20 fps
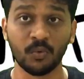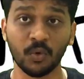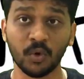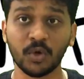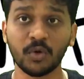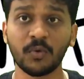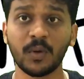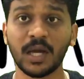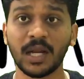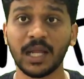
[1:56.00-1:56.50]

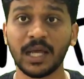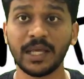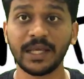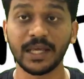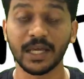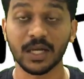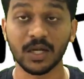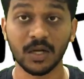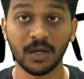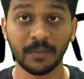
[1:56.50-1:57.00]
ஒருவேளை
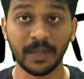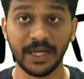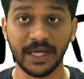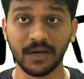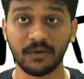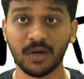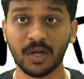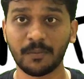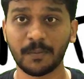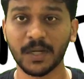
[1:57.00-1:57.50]
எக்கனாமி
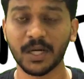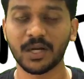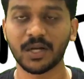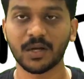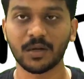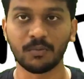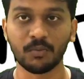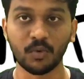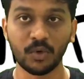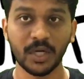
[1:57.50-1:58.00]
டெவலப்
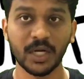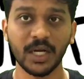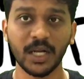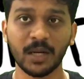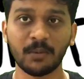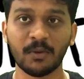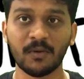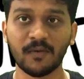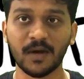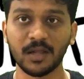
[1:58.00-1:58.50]
ஆகிறதுக்கு முன்னாடி
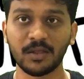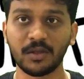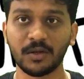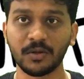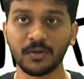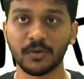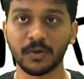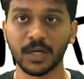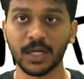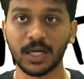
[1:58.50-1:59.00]
நம்ம
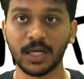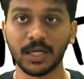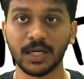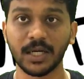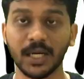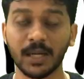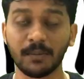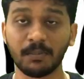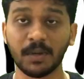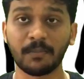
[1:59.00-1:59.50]
வாழ்ந்துருந்தோம்னா
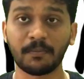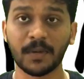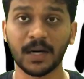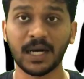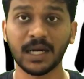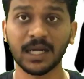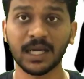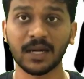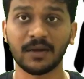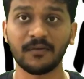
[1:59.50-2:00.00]
நம்ம
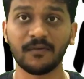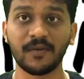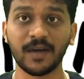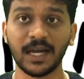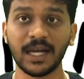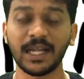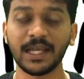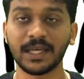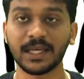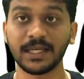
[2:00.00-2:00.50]
பார்க்குற
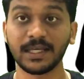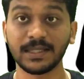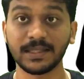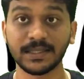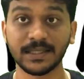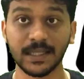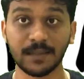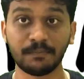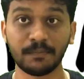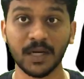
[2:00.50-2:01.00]
வேலைக்கு
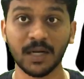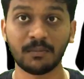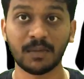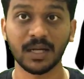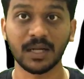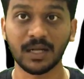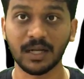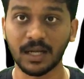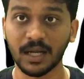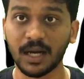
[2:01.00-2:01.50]

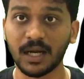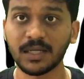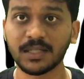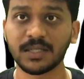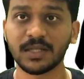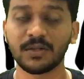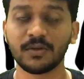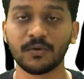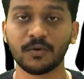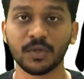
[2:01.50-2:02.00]
சம்பளமாக
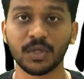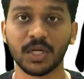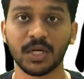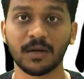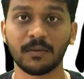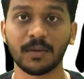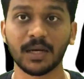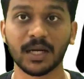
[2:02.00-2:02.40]
காசு எதுவும் கொடுத்துருக்க